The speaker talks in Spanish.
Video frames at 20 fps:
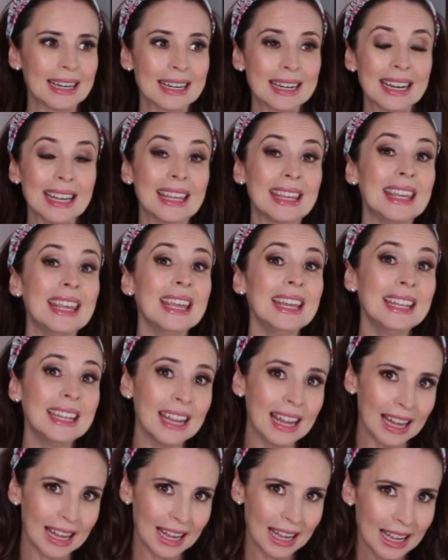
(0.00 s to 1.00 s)

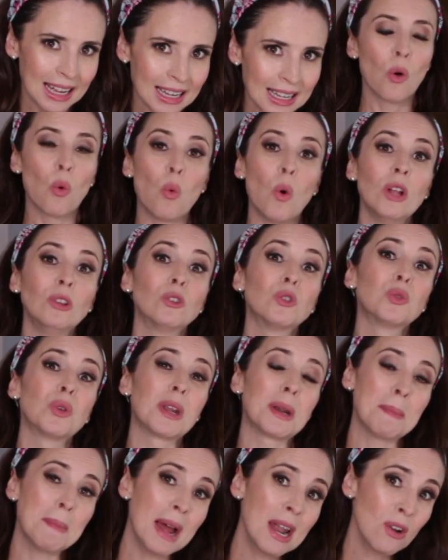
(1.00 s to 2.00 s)
Regina, cuando su
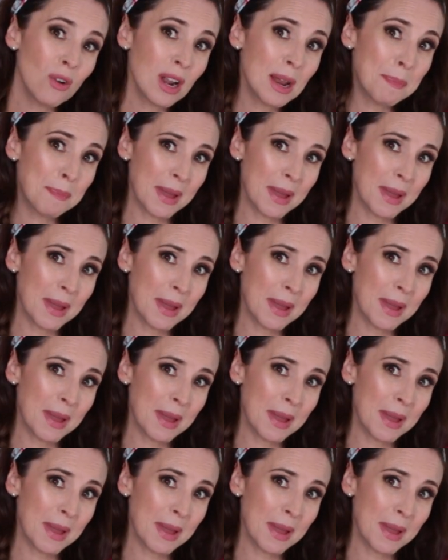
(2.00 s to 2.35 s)
hermano le